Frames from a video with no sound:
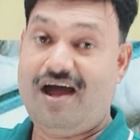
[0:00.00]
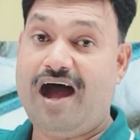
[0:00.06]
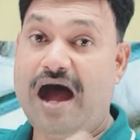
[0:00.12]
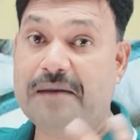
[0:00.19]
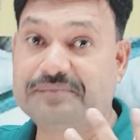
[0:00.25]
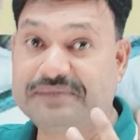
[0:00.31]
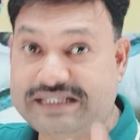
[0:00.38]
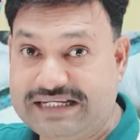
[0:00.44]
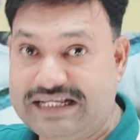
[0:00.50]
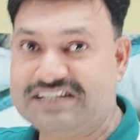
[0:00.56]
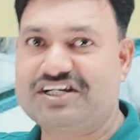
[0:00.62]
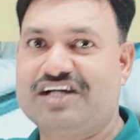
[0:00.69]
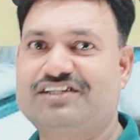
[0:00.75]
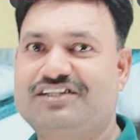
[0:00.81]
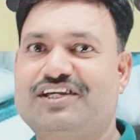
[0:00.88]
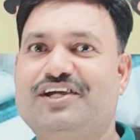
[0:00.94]
आप देना
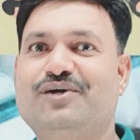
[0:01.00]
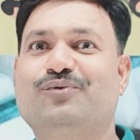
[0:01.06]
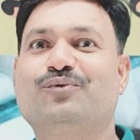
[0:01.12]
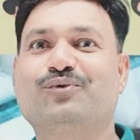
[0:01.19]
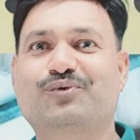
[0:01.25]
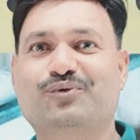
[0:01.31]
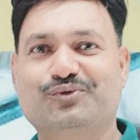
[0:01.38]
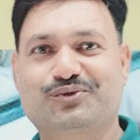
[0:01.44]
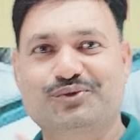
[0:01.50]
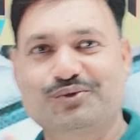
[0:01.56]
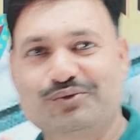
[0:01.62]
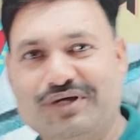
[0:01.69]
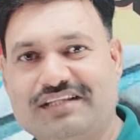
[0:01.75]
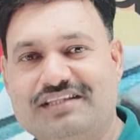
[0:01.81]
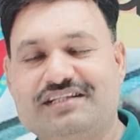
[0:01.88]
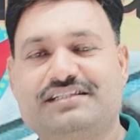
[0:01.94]
चाहते हैं उनको शुरू
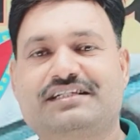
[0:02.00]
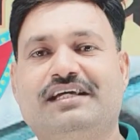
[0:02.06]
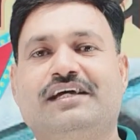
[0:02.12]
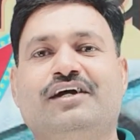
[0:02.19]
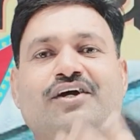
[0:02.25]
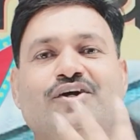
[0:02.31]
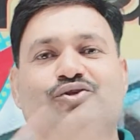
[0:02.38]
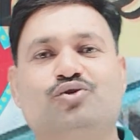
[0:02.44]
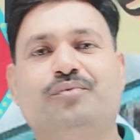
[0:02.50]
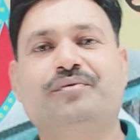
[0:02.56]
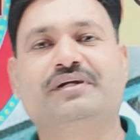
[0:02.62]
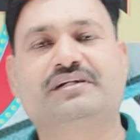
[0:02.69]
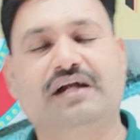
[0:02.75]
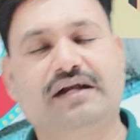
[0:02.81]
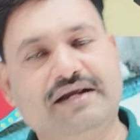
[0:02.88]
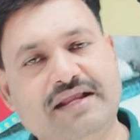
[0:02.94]
कर दीजिए जो भी
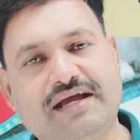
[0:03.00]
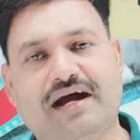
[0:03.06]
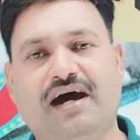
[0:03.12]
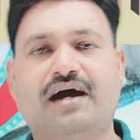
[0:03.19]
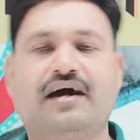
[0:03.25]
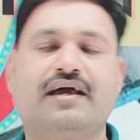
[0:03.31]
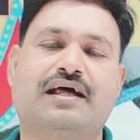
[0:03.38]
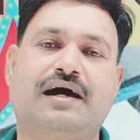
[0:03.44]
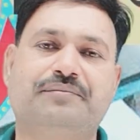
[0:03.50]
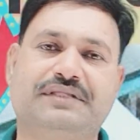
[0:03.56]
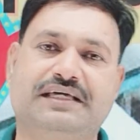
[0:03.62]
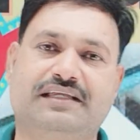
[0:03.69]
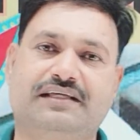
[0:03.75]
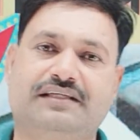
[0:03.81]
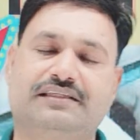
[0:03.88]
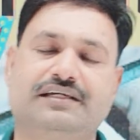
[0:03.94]
ठंडे आहार आप
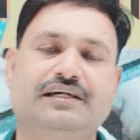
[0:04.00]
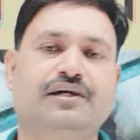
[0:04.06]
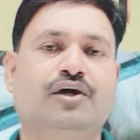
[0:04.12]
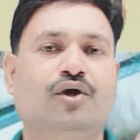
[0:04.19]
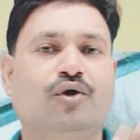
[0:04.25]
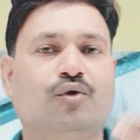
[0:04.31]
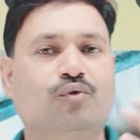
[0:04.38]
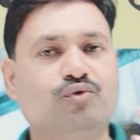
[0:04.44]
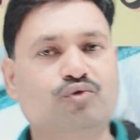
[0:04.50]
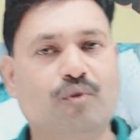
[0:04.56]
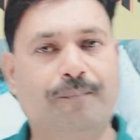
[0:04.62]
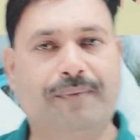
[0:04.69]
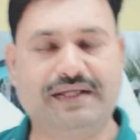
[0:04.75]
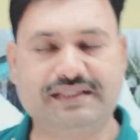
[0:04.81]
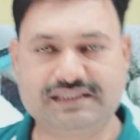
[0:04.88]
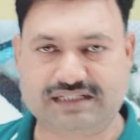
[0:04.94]
दे रहे थे उनको बंद